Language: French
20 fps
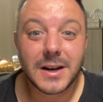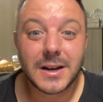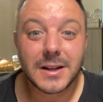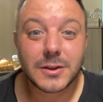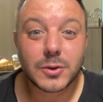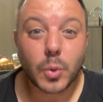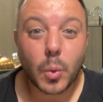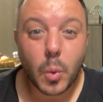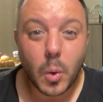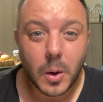les
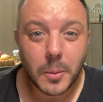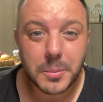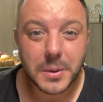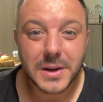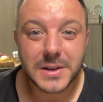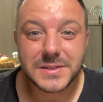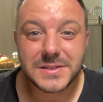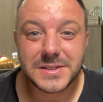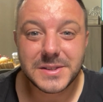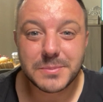trois
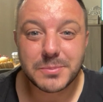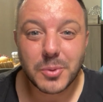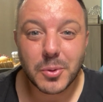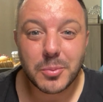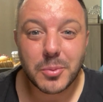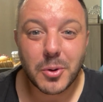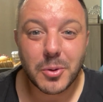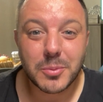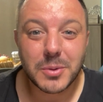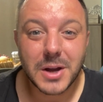
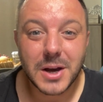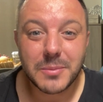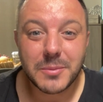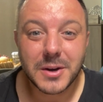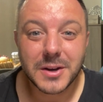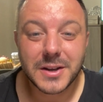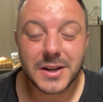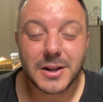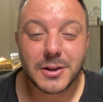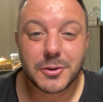principaux
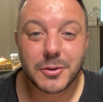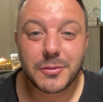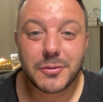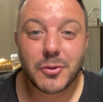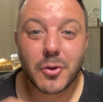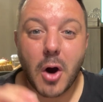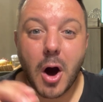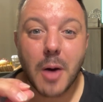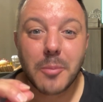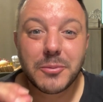problèmes qu'il te
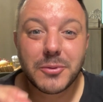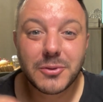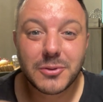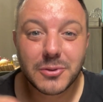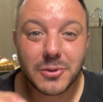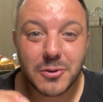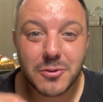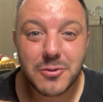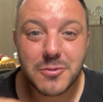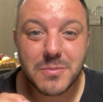faut
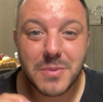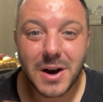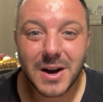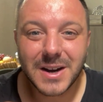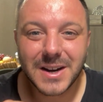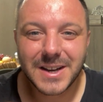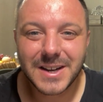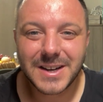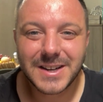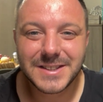
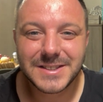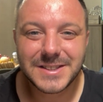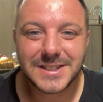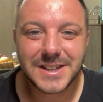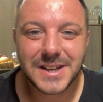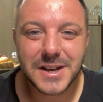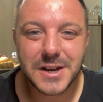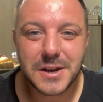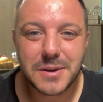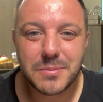absolument
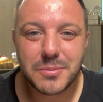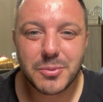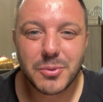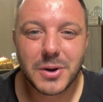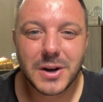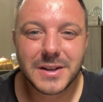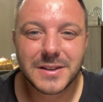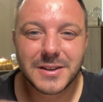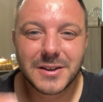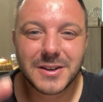éradiquer
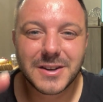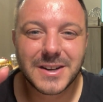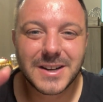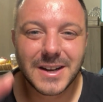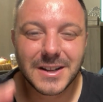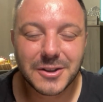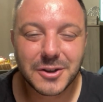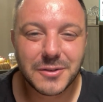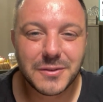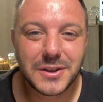pour être
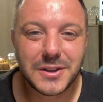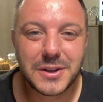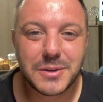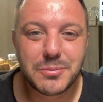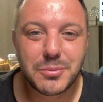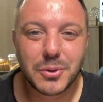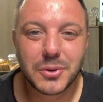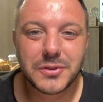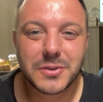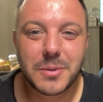
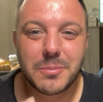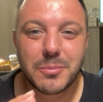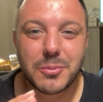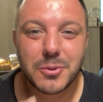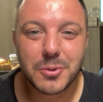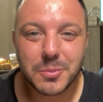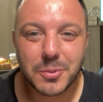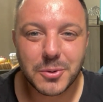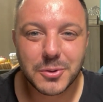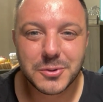90%
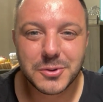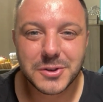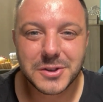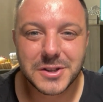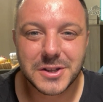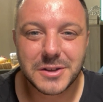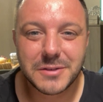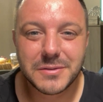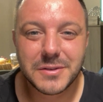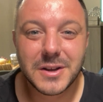plus
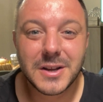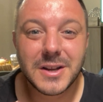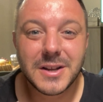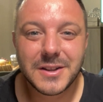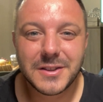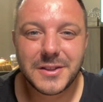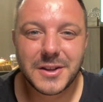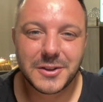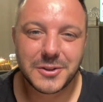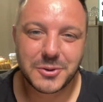productif
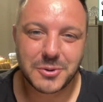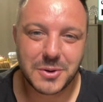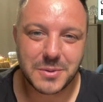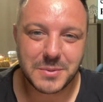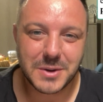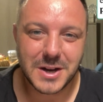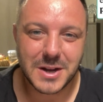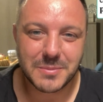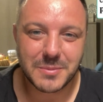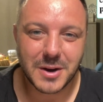dans ton
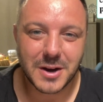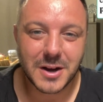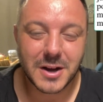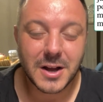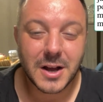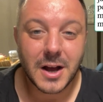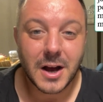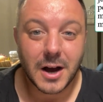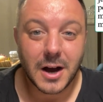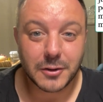MLM.
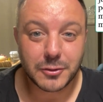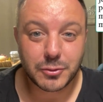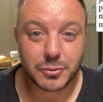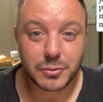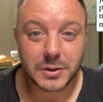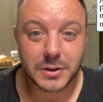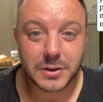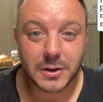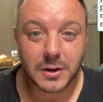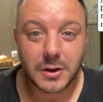
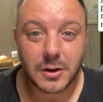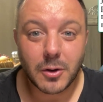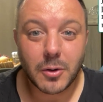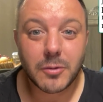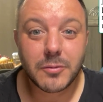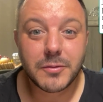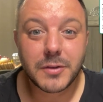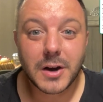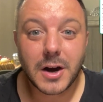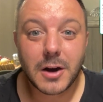Ensuite,
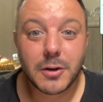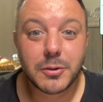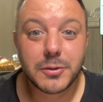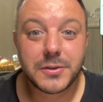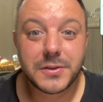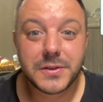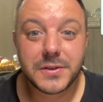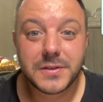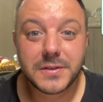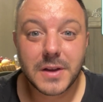on verra le
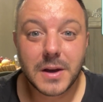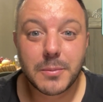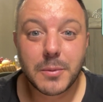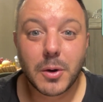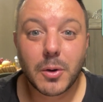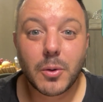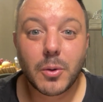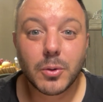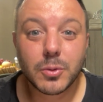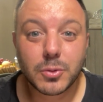système
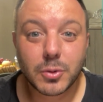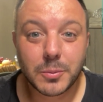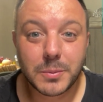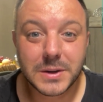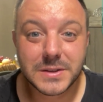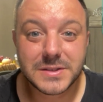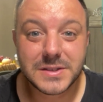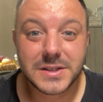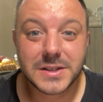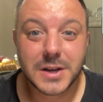
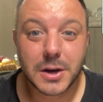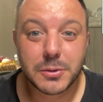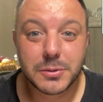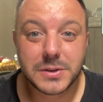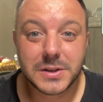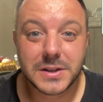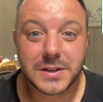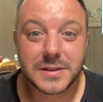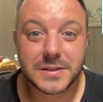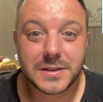automatique à
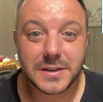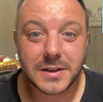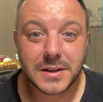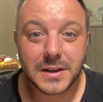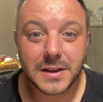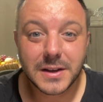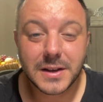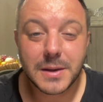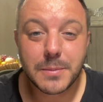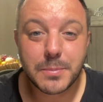utiliser et qui